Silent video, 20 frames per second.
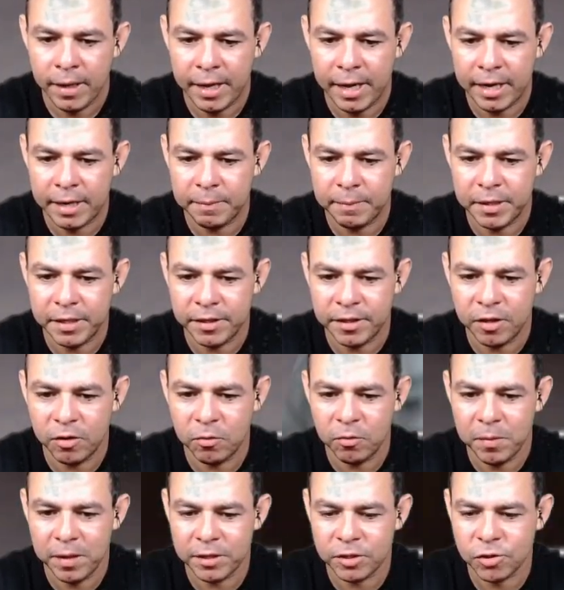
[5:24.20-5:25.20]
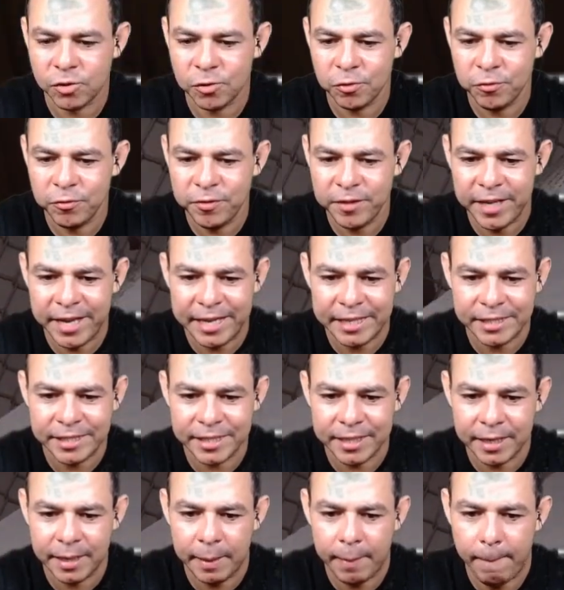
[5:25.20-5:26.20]
Caramba, ele tem uma
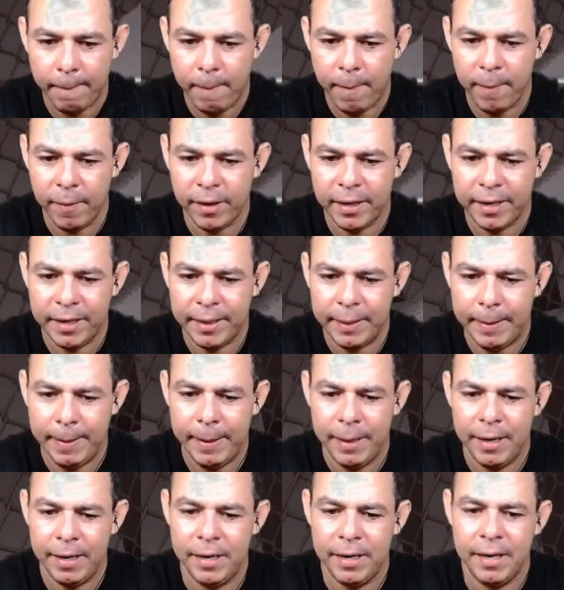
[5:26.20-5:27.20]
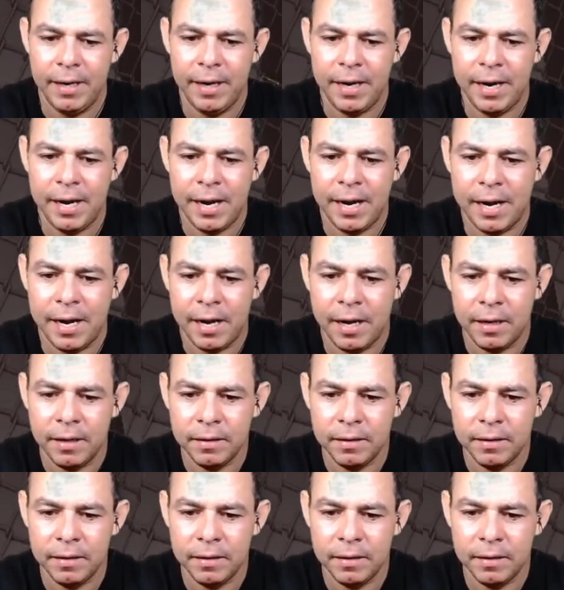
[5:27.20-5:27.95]
soviética. Ah!